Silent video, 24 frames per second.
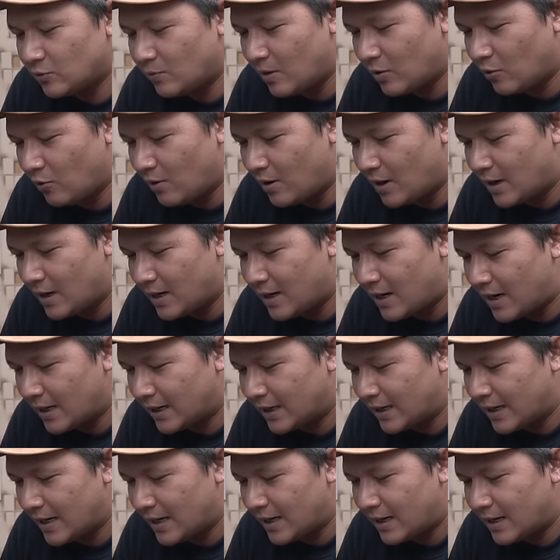cuma gue
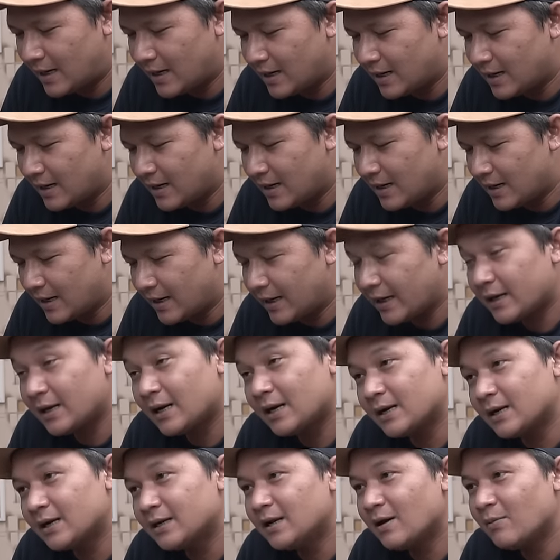agak
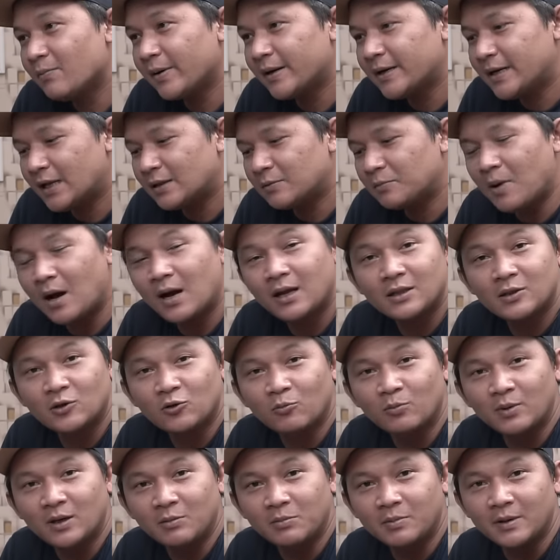heran ya, dia sampai niat banget
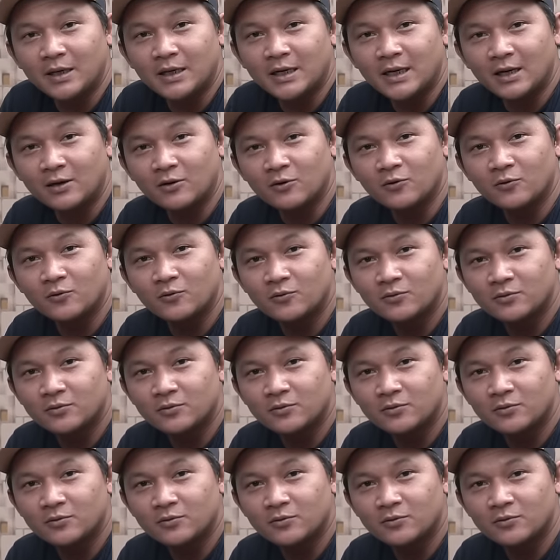loh beli beginian loh.